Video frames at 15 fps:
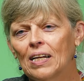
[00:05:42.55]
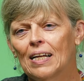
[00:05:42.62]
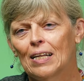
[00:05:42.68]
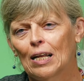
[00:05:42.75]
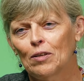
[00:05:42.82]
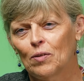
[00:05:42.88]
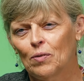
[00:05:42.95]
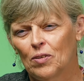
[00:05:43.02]

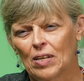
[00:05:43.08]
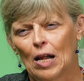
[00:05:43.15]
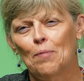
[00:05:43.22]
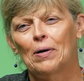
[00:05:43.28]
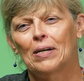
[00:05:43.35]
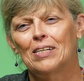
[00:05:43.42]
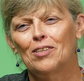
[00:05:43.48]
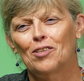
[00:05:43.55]
Ich äh, mhm.
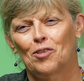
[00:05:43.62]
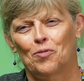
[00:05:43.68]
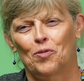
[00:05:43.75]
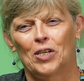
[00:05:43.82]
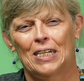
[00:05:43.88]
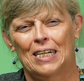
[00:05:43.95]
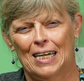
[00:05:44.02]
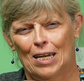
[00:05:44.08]
selber dieses
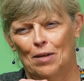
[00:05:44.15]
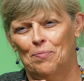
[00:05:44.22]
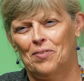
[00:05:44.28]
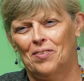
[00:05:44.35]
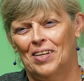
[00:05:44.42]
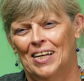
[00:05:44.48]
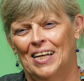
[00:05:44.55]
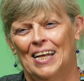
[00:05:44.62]
Wort
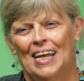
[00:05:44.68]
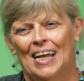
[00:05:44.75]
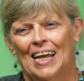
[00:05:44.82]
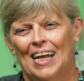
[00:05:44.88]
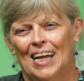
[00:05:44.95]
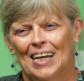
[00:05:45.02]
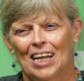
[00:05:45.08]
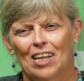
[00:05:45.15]
Krebs,
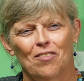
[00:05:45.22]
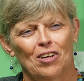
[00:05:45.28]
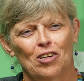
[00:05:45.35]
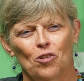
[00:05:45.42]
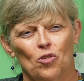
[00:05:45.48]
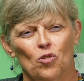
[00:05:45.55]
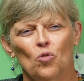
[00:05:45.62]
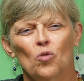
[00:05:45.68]
das war
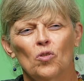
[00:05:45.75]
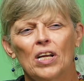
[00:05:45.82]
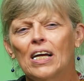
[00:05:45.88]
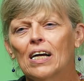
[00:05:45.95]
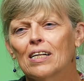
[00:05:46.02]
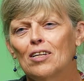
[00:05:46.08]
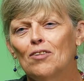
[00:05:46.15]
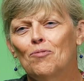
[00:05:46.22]
schon so
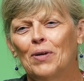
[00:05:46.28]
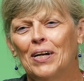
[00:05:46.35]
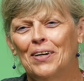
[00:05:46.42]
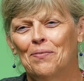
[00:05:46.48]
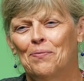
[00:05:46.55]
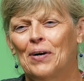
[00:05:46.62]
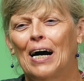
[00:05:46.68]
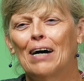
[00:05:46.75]
negativ
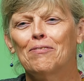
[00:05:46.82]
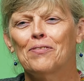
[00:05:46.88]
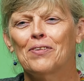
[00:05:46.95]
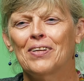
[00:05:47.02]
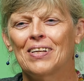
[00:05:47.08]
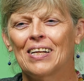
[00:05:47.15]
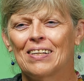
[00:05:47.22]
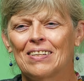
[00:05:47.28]

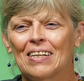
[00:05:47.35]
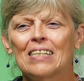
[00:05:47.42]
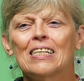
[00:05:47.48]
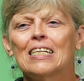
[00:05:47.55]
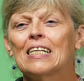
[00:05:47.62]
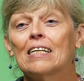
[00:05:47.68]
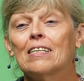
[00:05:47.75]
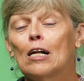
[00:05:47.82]
behaftet, dass, dass
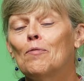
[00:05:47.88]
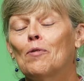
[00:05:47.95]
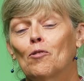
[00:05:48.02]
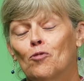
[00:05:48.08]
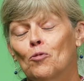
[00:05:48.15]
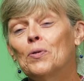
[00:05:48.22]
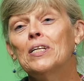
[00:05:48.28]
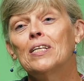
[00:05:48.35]
ich das selber auch
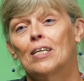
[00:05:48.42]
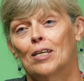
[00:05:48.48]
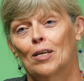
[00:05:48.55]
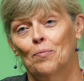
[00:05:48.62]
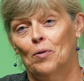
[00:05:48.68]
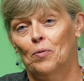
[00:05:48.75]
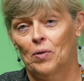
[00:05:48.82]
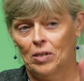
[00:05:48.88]
für mich nicht
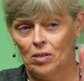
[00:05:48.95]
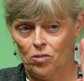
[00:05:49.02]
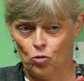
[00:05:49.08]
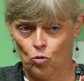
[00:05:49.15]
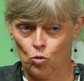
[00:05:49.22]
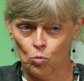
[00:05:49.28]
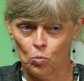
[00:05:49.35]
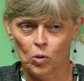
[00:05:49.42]
eben, es ist
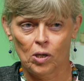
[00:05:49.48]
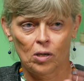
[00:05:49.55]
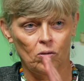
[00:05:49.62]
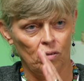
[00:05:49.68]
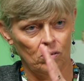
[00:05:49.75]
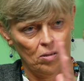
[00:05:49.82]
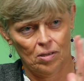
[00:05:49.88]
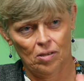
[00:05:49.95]
ein Tumor
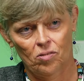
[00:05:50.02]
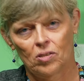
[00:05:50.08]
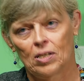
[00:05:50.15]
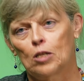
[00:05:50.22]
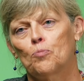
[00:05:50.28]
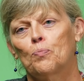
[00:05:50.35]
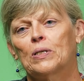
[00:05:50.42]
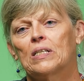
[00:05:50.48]
und das und das